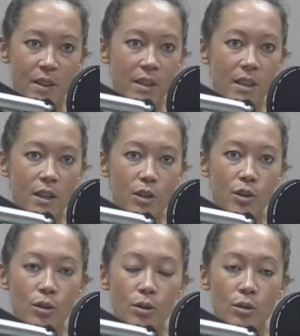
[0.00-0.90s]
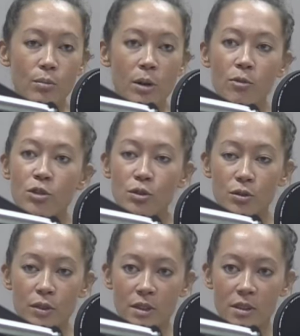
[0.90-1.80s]
Et euh, bah moi, ce que je
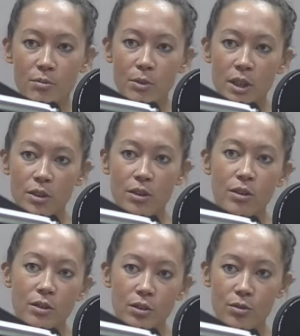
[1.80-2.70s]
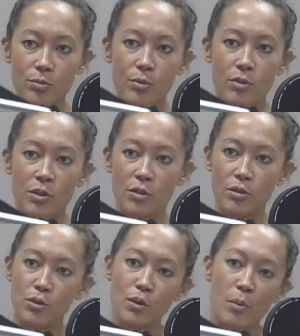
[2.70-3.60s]
fais, c'est que je mets euh, une,
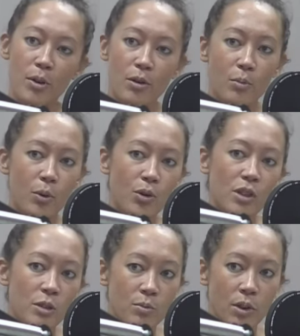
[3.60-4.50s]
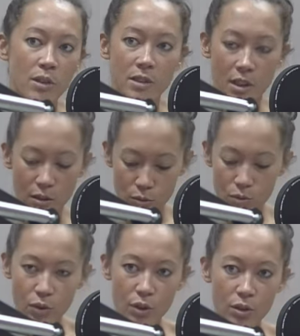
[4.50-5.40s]
ce qu'on appelle un protège-pointe. Ça
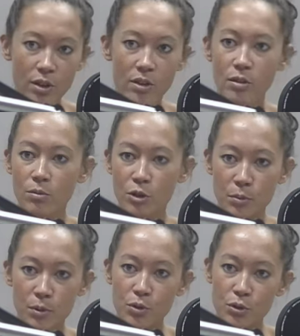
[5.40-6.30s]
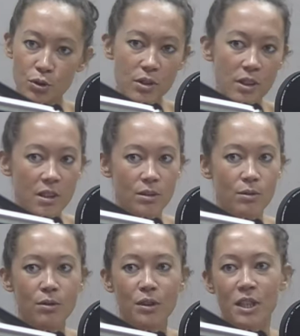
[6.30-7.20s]
couvre comme une espèce de chaussette qui
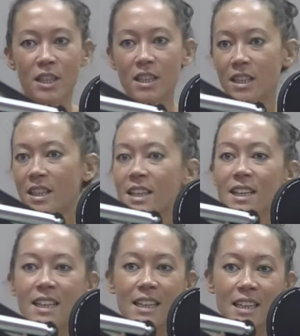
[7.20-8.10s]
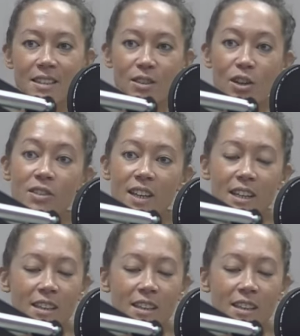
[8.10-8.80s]
couvre les, les, orteils. orteils.